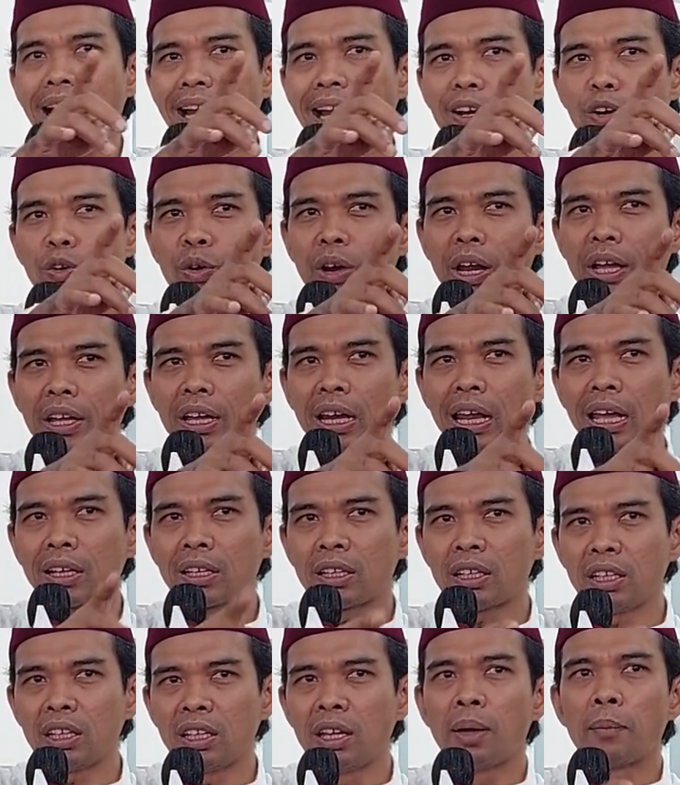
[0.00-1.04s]
kandung
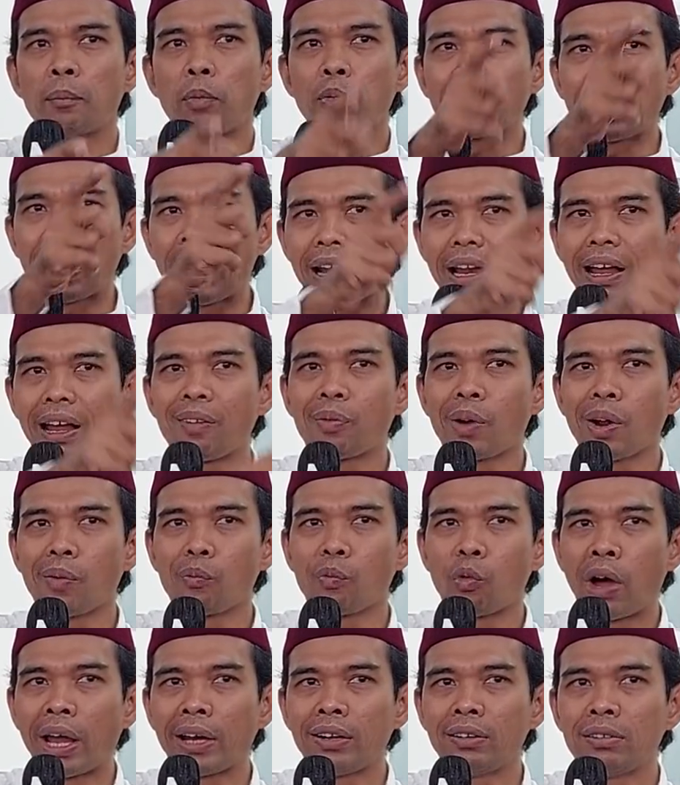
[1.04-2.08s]
laki-laki, punya anak
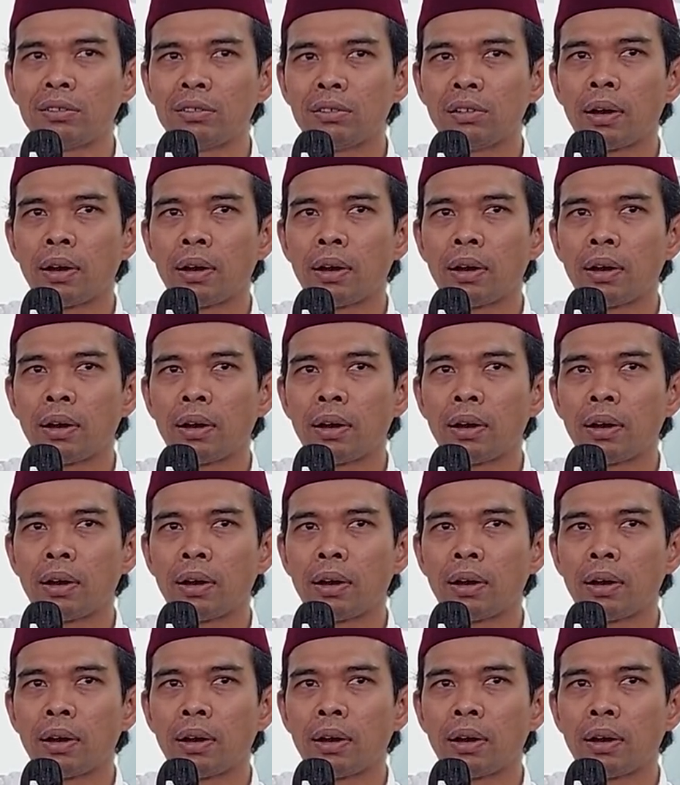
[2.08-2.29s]
perempuan,